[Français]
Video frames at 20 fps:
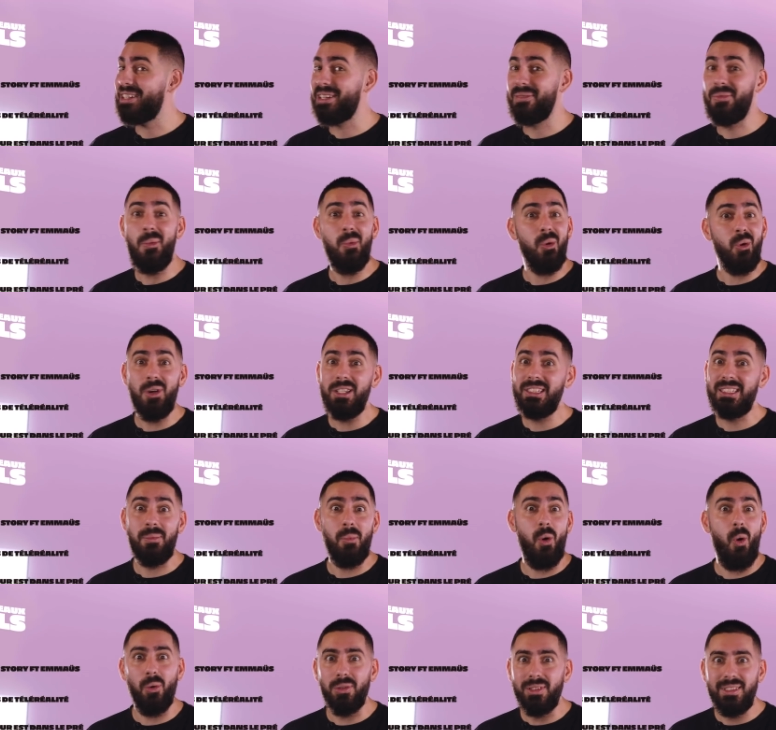Je sais pas pourquoi, ça
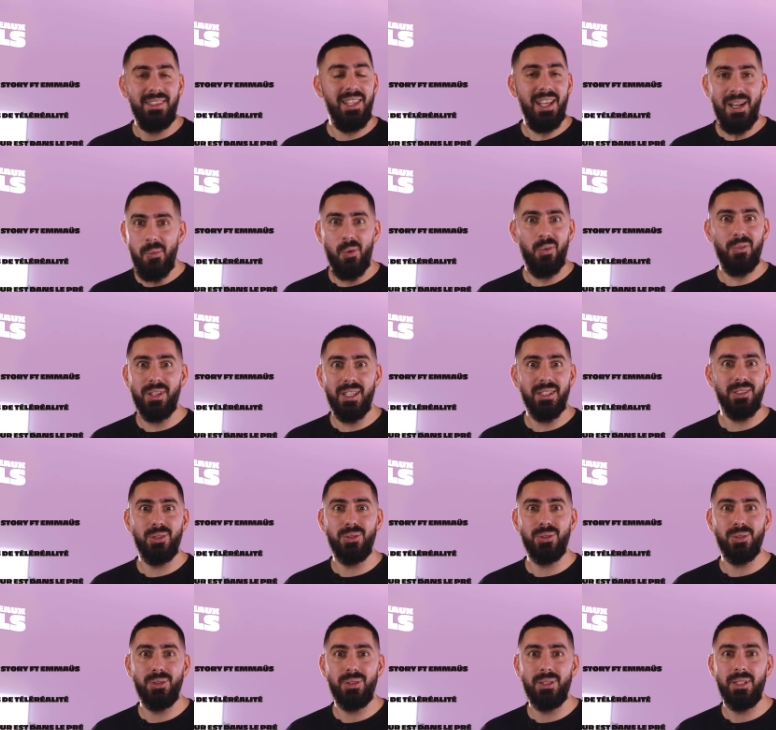me rend tellement fier
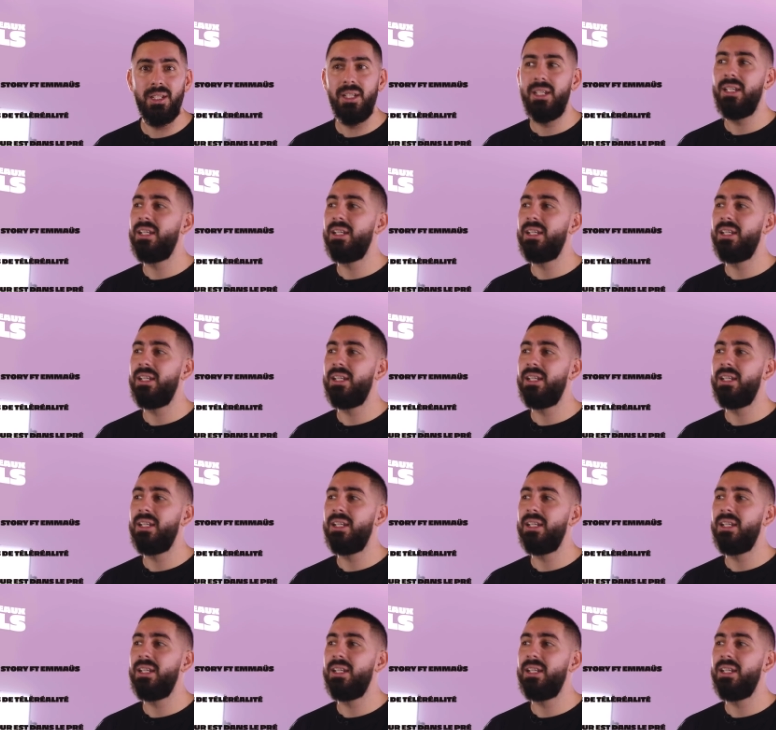ce truc.